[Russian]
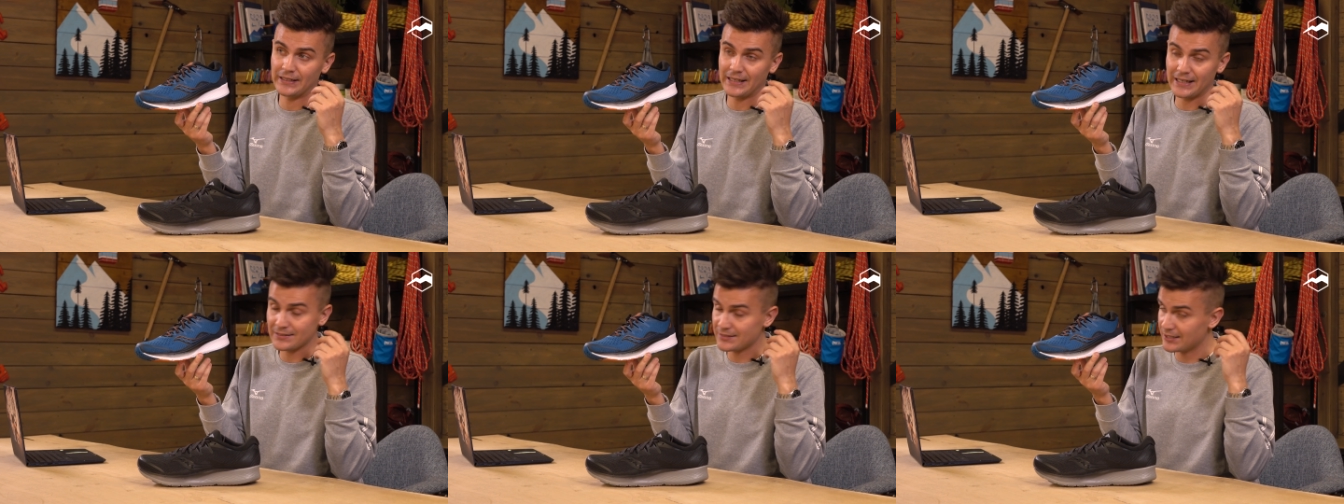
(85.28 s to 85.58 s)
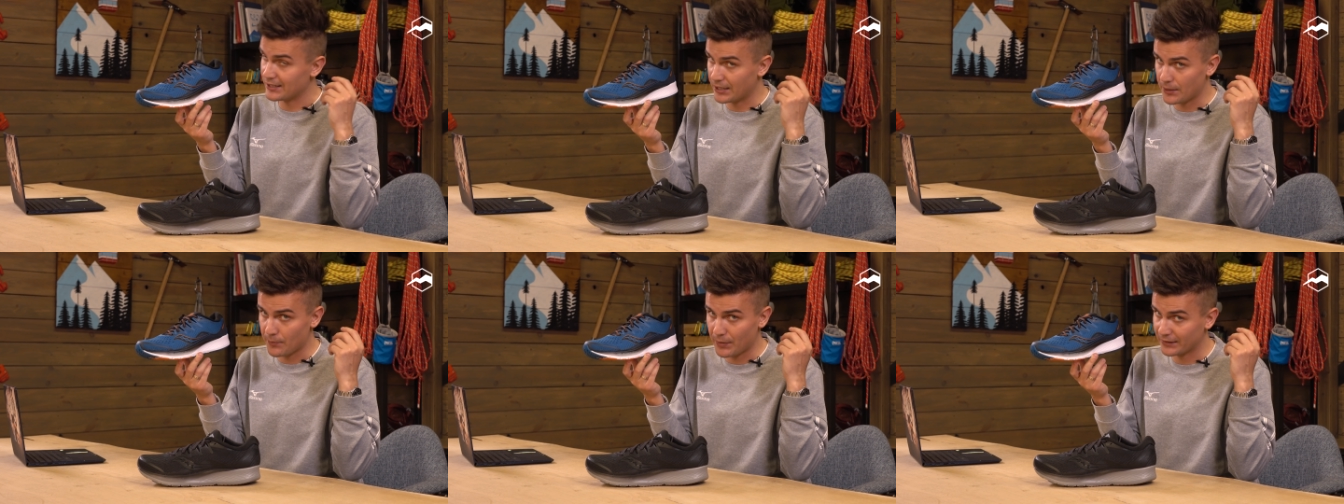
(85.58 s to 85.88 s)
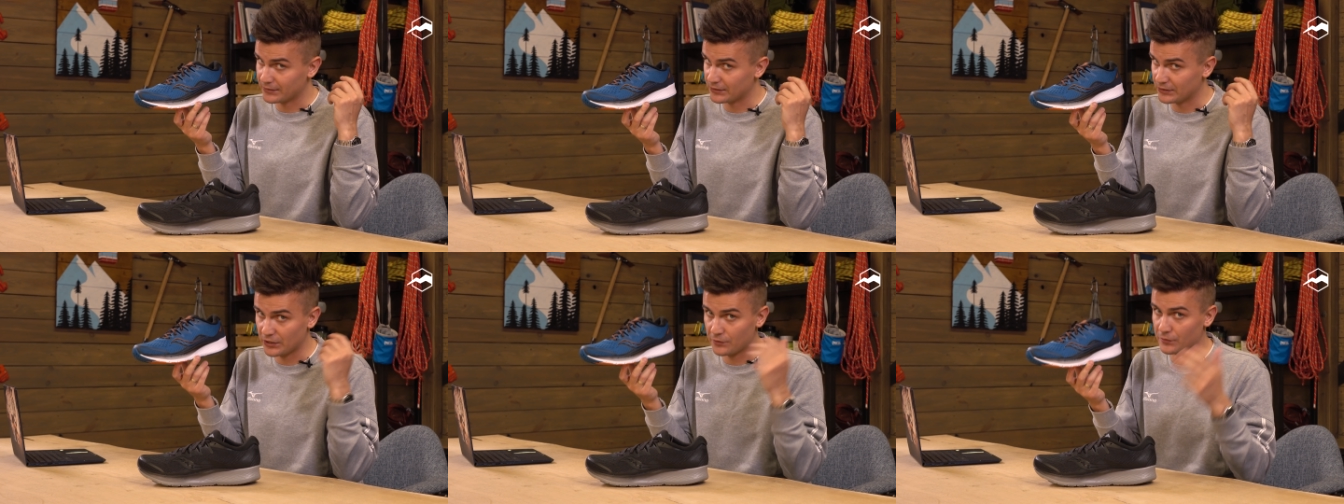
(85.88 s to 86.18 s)
если
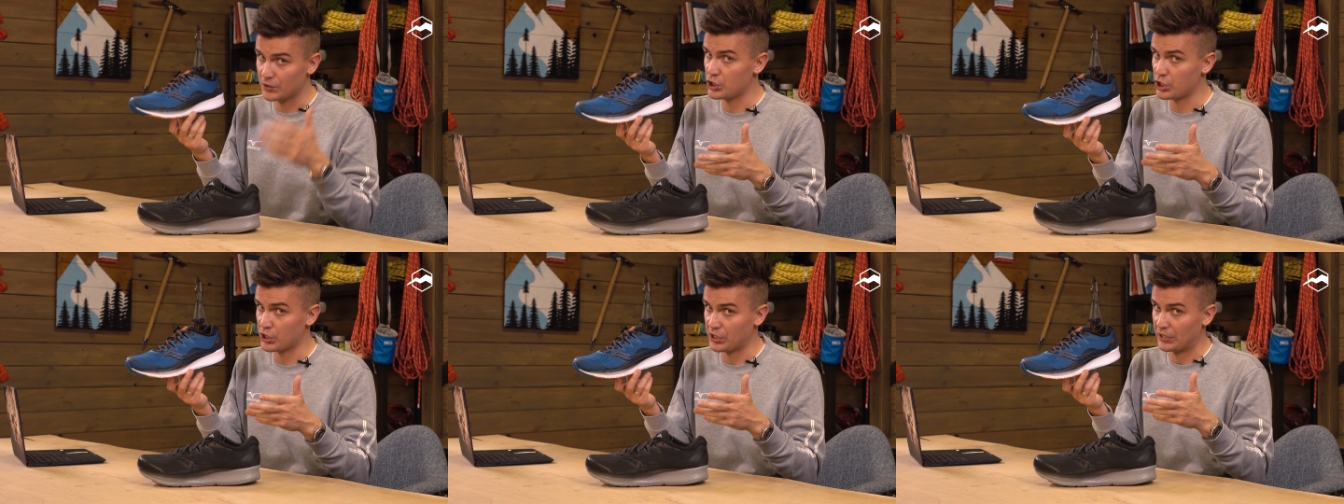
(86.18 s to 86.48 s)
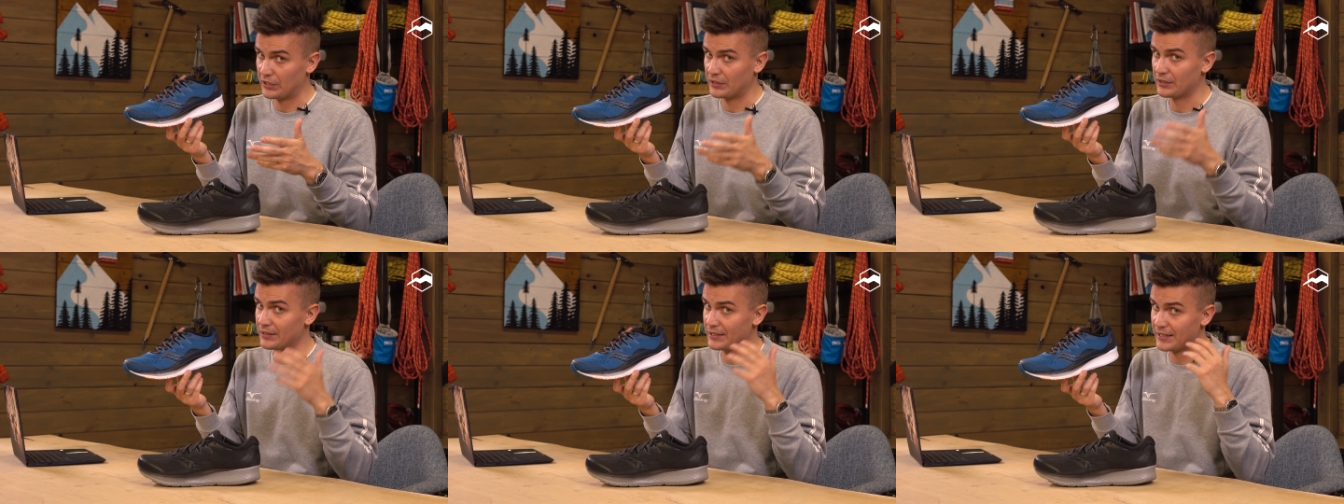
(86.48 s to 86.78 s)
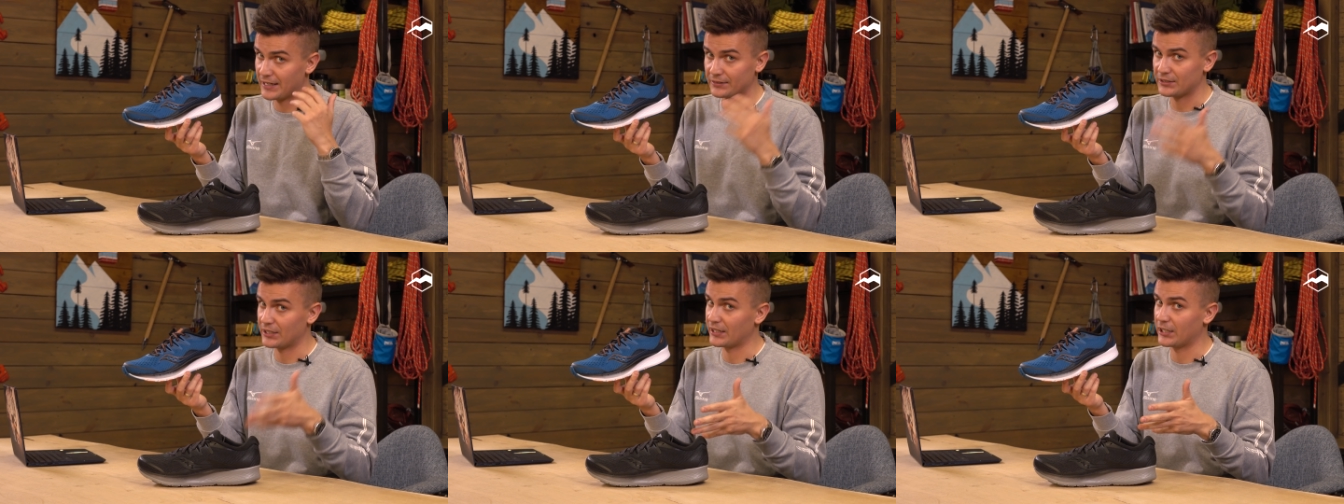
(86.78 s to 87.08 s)
ребята новички.
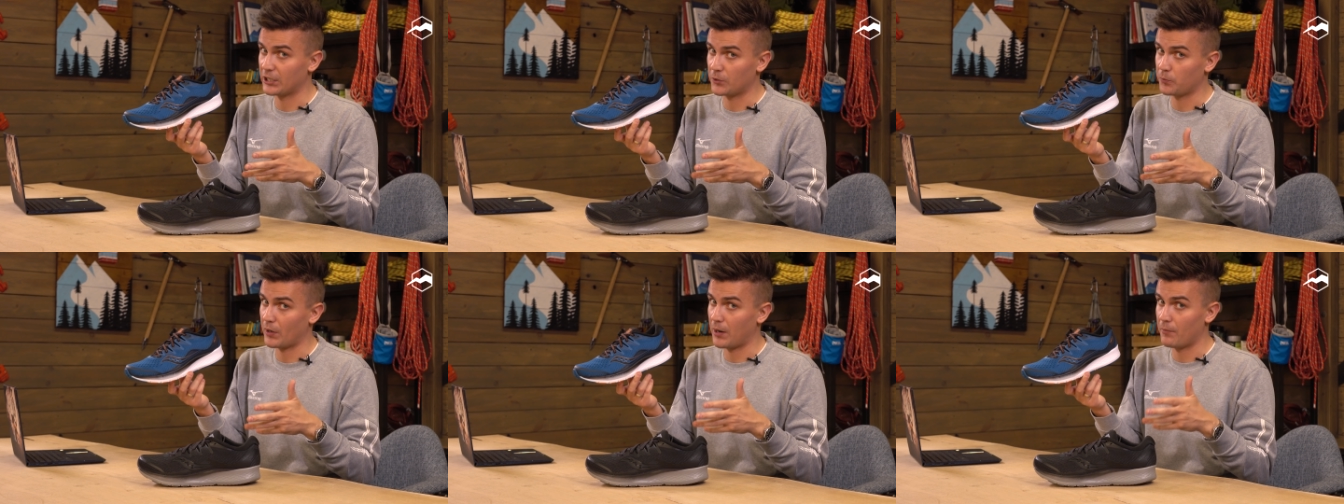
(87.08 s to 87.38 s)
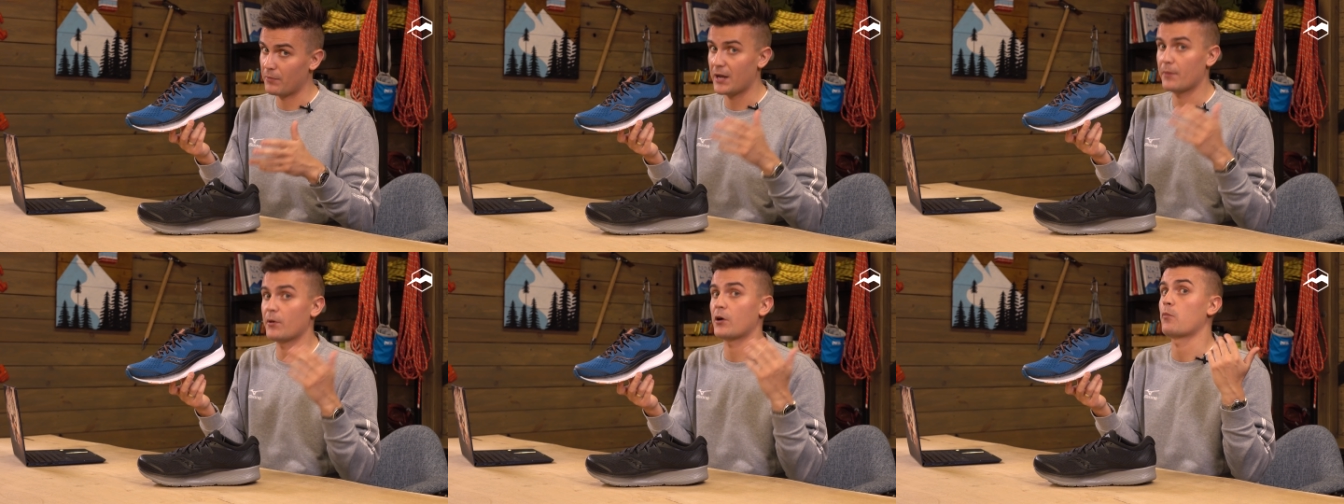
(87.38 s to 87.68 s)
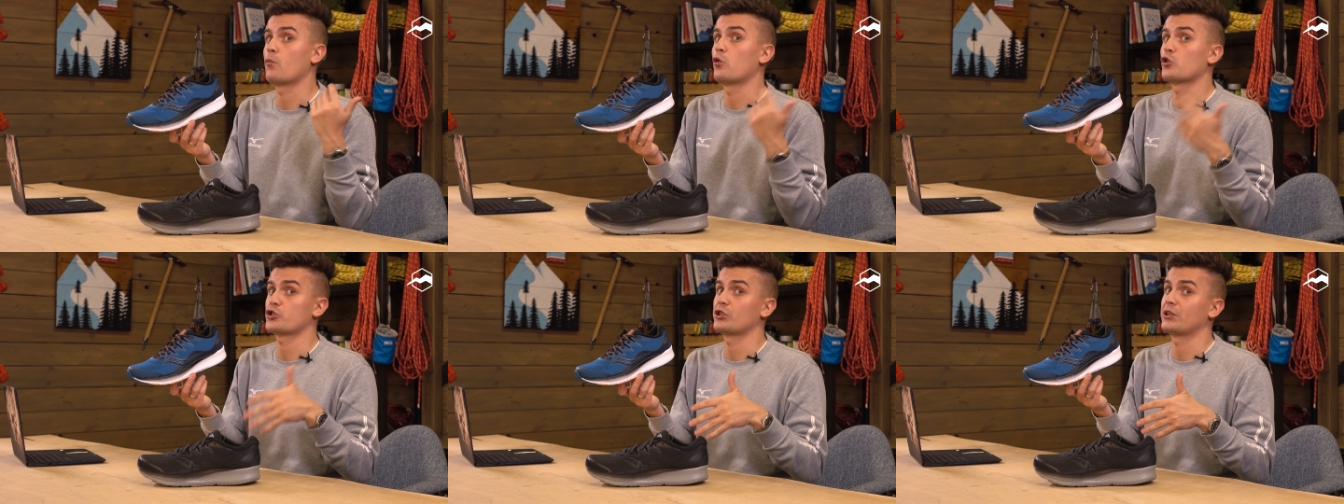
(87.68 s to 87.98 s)
Нет никаких проблем,
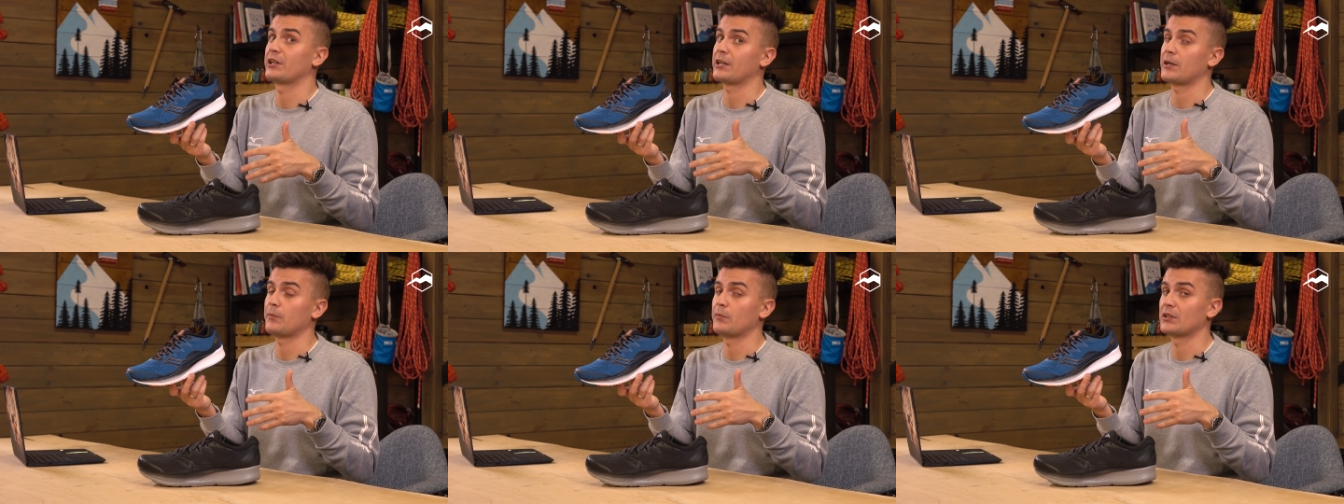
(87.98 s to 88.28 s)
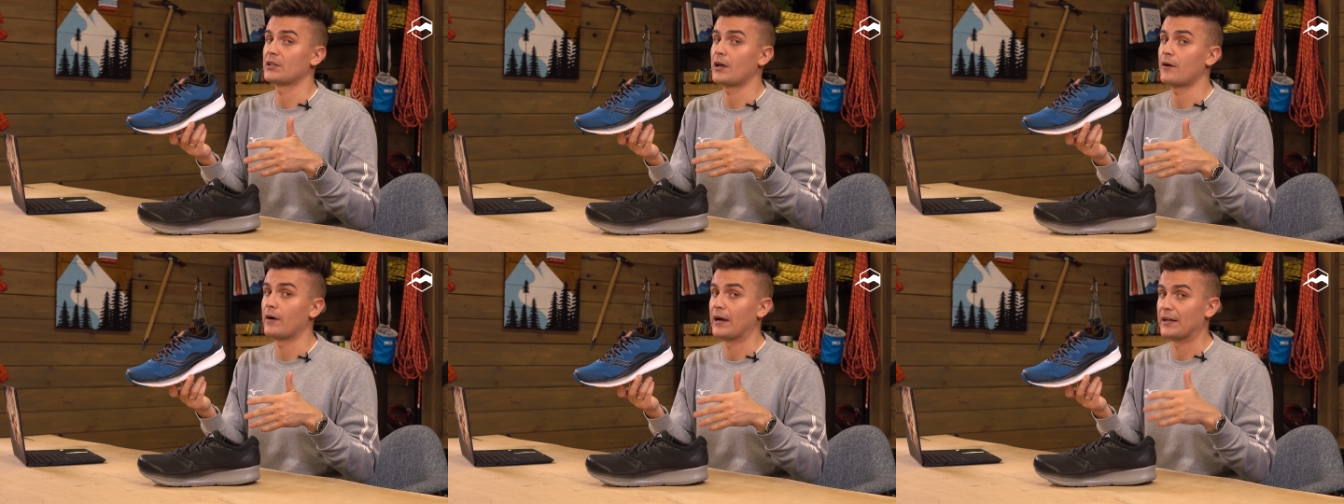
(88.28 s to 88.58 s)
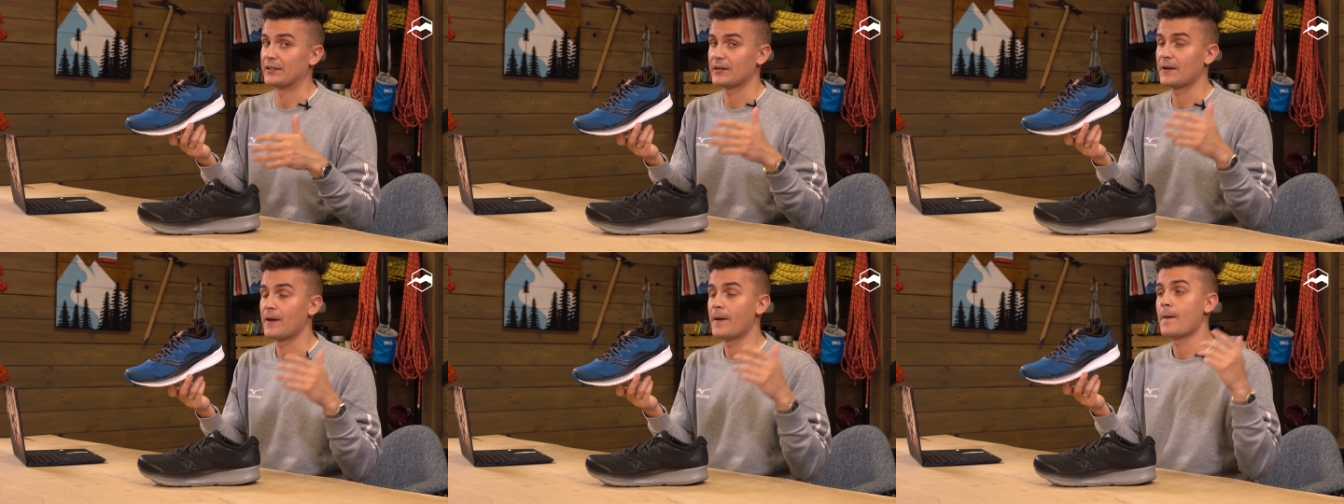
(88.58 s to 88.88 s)
их можно
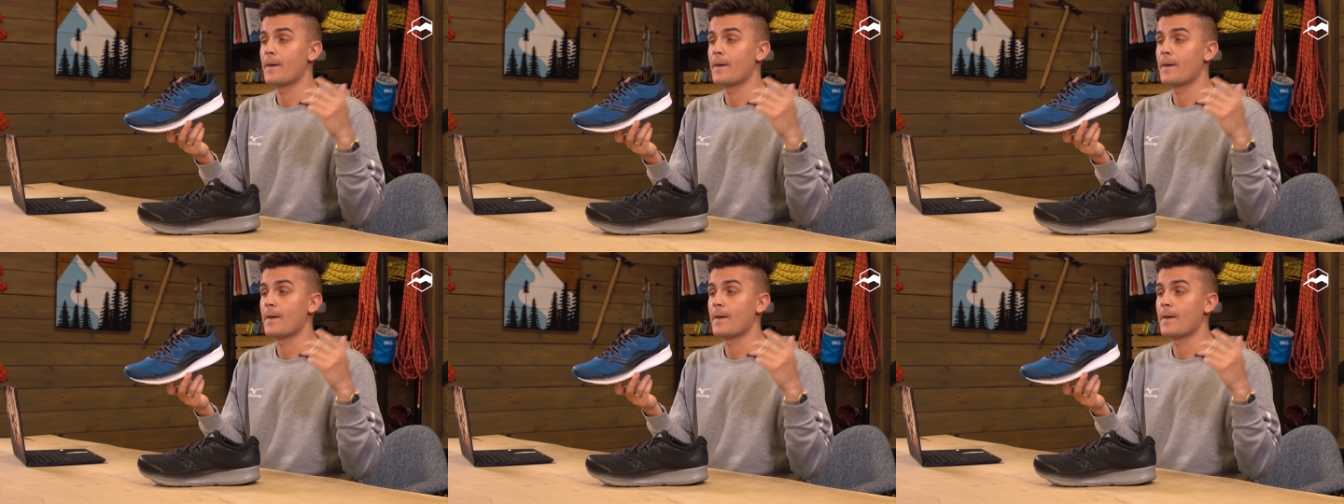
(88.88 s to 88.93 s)
рекомендовать.